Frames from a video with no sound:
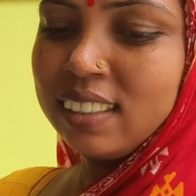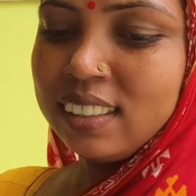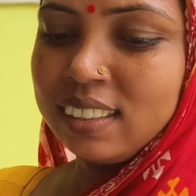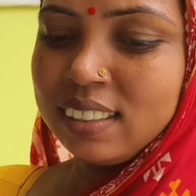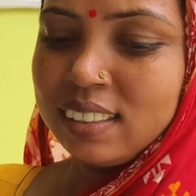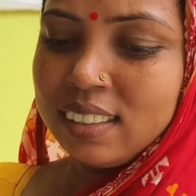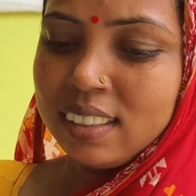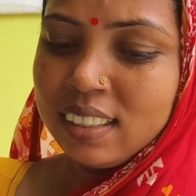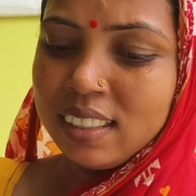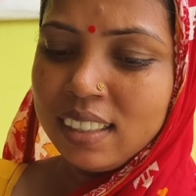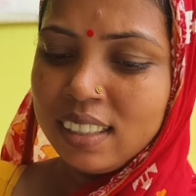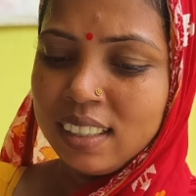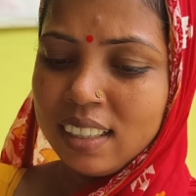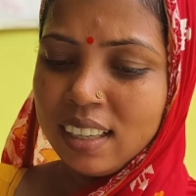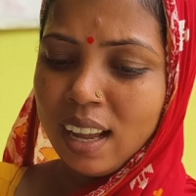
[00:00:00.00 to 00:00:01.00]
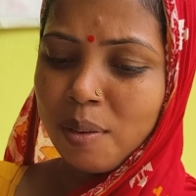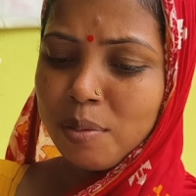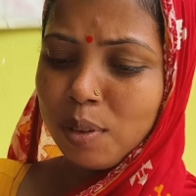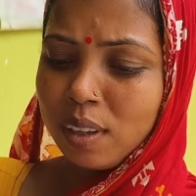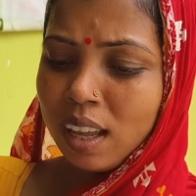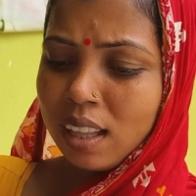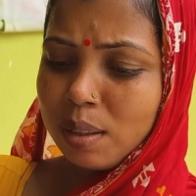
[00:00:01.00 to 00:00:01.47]
কোনো টেস্ট সেই লাল
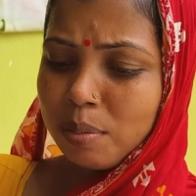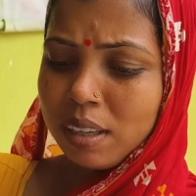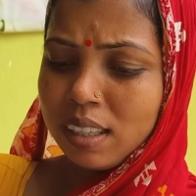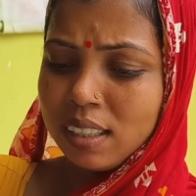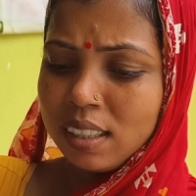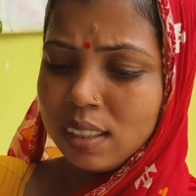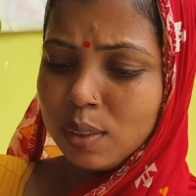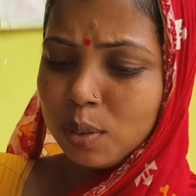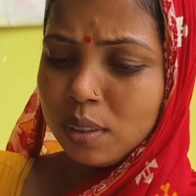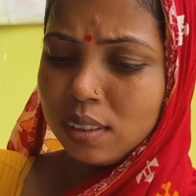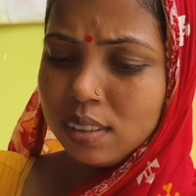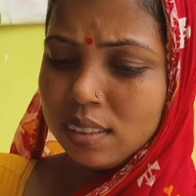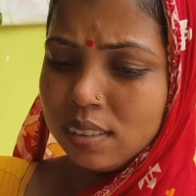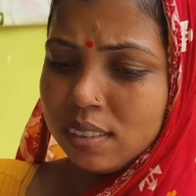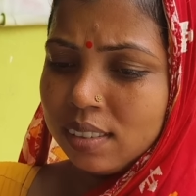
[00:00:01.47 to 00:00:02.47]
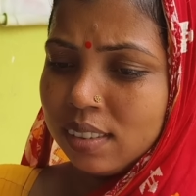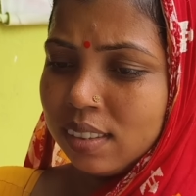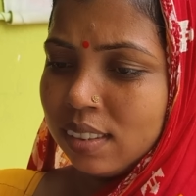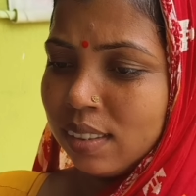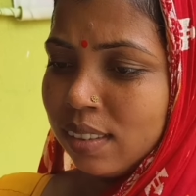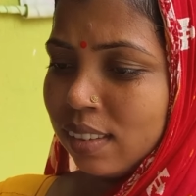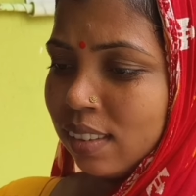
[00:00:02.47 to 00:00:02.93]
লাল খেতে কিছুই
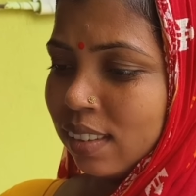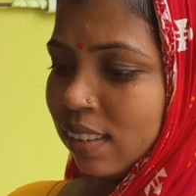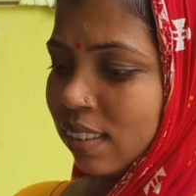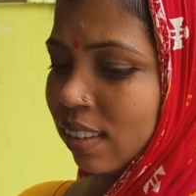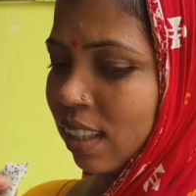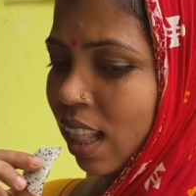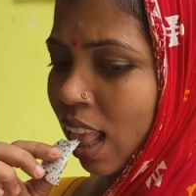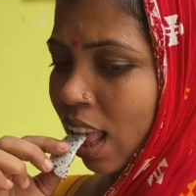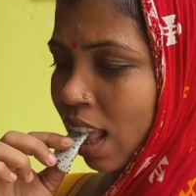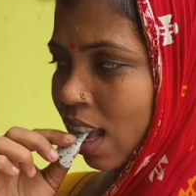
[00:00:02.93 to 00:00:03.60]
খেয়ে তো দেখো